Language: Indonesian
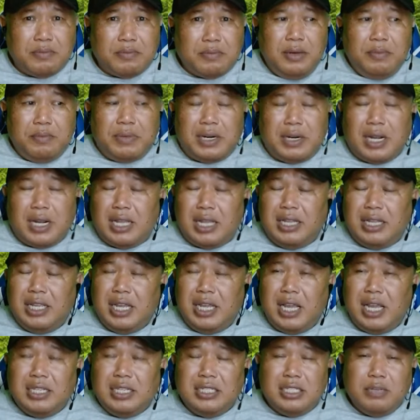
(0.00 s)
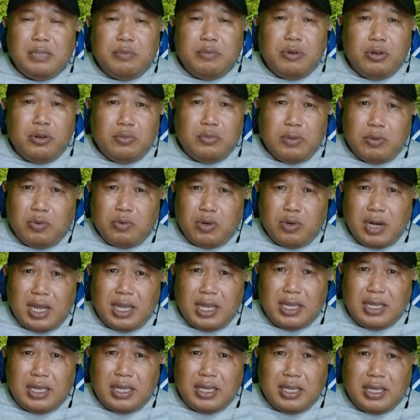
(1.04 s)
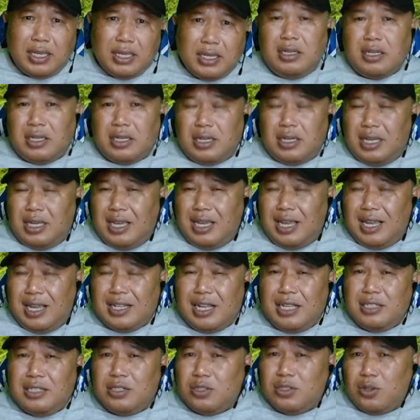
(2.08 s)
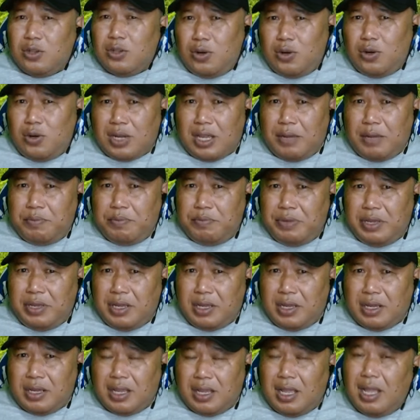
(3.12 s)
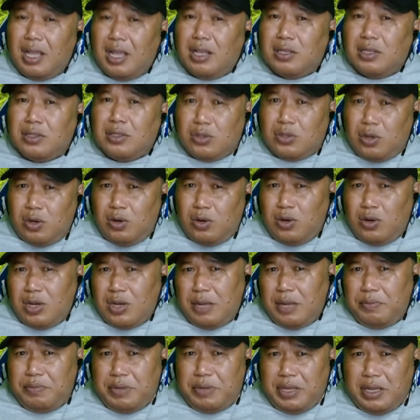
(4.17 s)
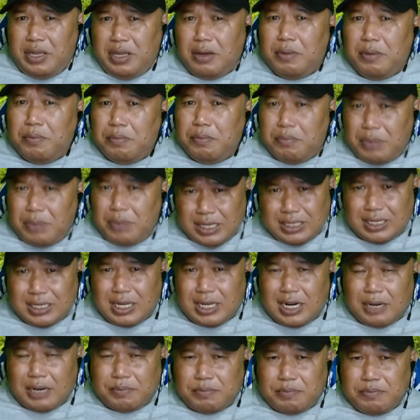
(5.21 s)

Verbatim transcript: Perhatikan sebelum memulai kegiatan solo camping, solo camping basket.